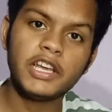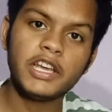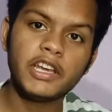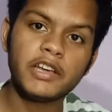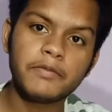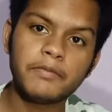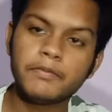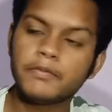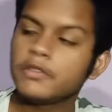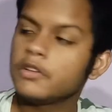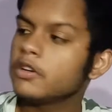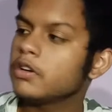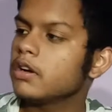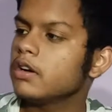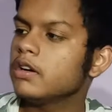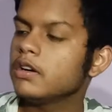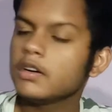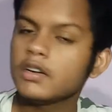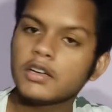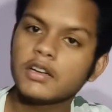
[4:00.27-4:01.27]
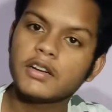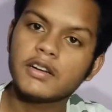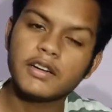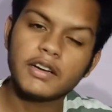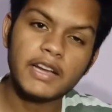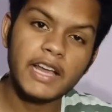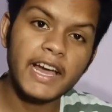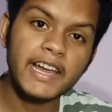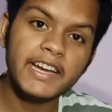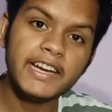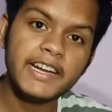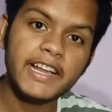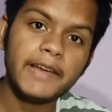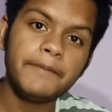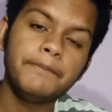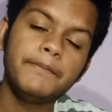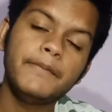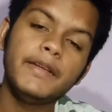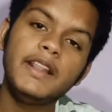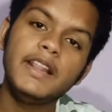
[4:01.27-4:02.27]
एक डायरी
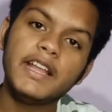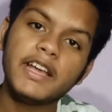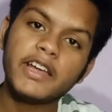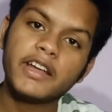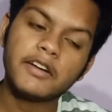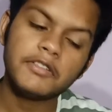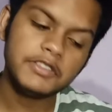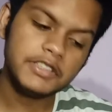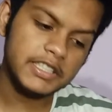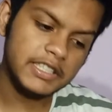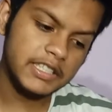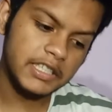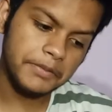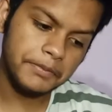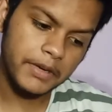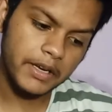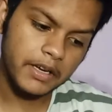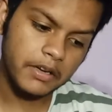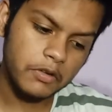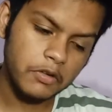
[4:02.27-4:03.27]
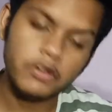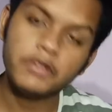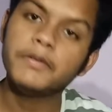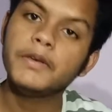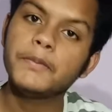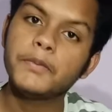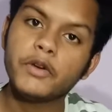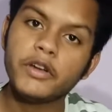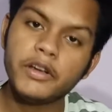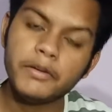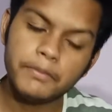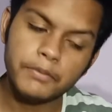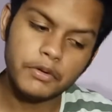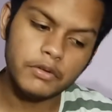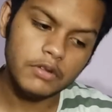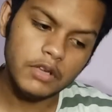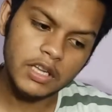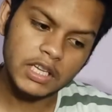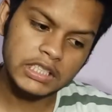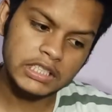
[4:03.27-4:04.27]
टाइप में लिख रहा हूँ जिससे मैं कोई भी पॉइंट
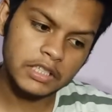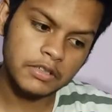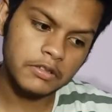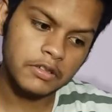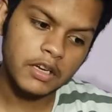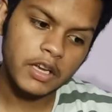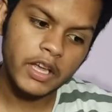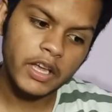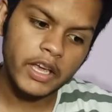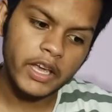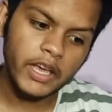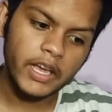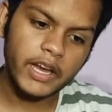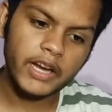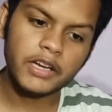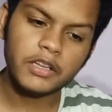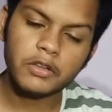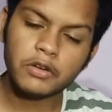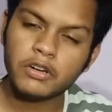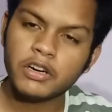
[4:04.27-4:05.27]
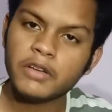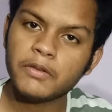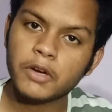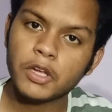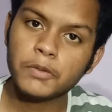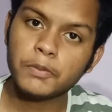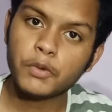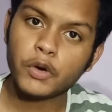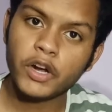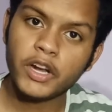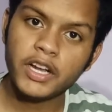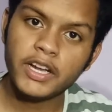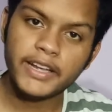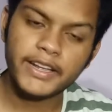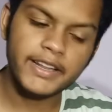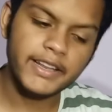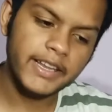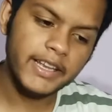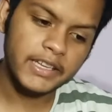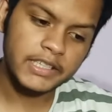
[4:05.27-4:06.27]
भूल ना जाऊँ एंड थोड़े बहुत पॉइंट
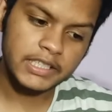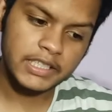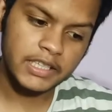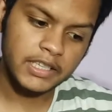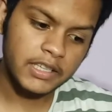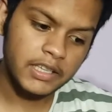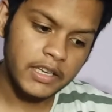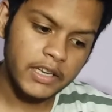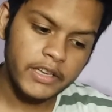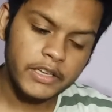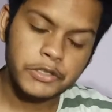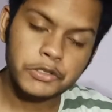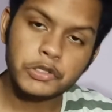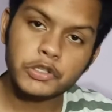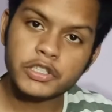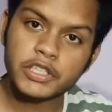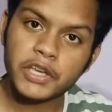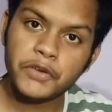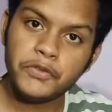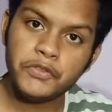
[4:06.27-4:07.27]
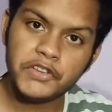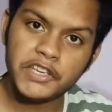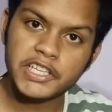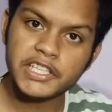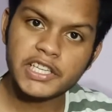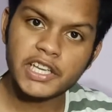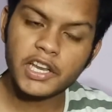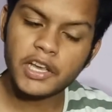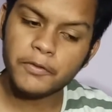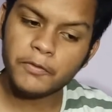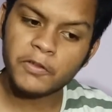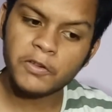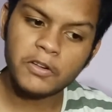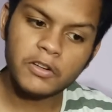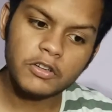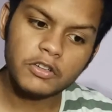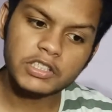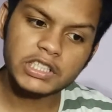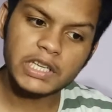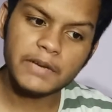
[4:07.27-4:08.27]
लिखने हैं इसके जो इसके फीचर हैं वो
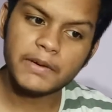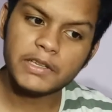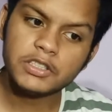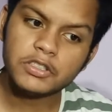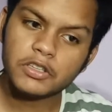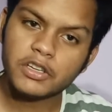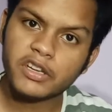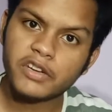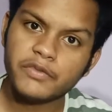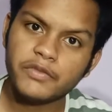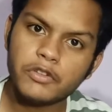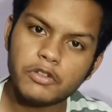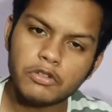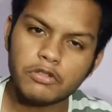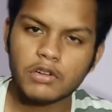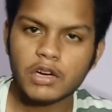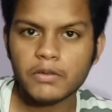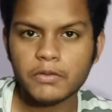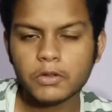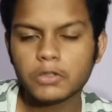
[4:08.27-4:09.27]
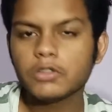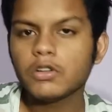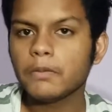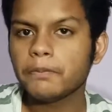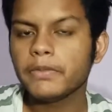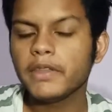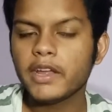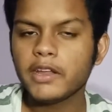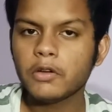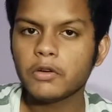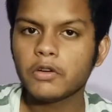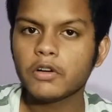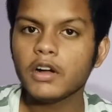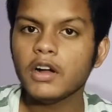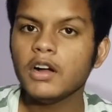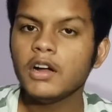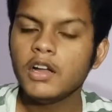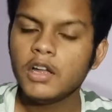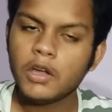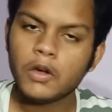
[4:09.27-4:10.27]
उसके बाद जो रिव्यू दूंगा वो तो अपना ही होगा
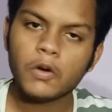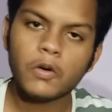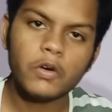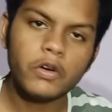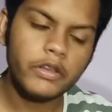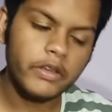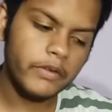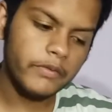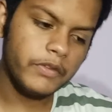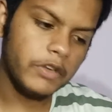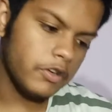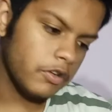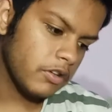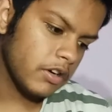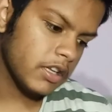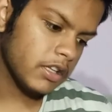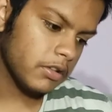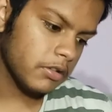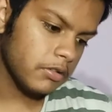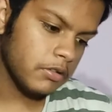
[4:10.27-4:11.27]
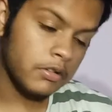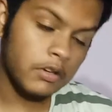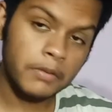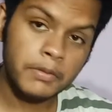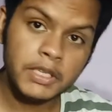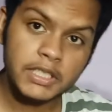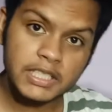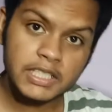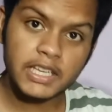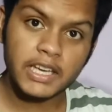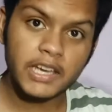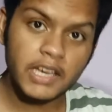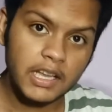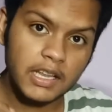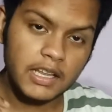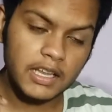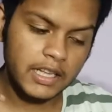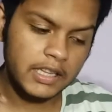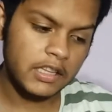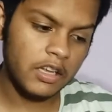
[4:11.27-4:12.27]
ओन रिव्यू होगा तो अभी इसके
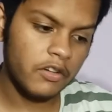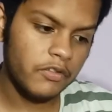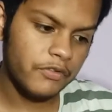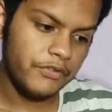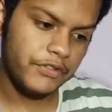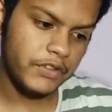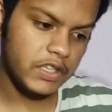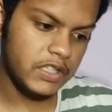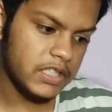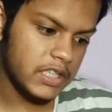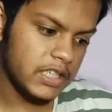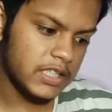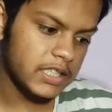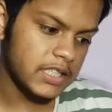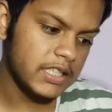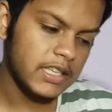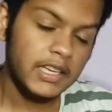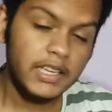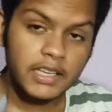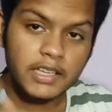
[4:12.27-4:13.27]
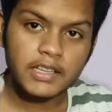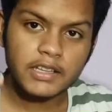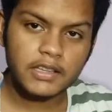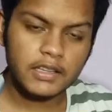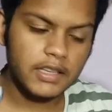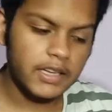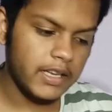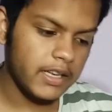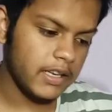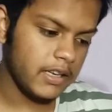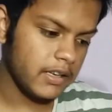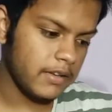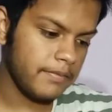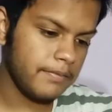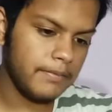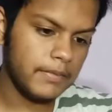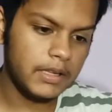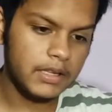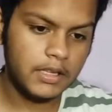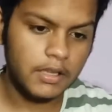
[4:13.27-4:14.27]
लिखता हूँ फीचर्स देन
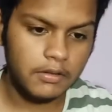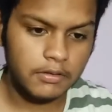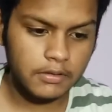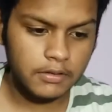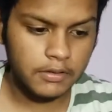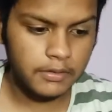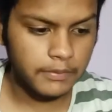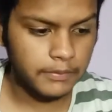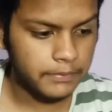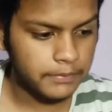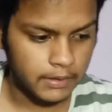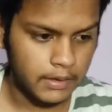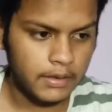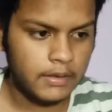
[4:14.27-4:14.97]
मिलता हूँ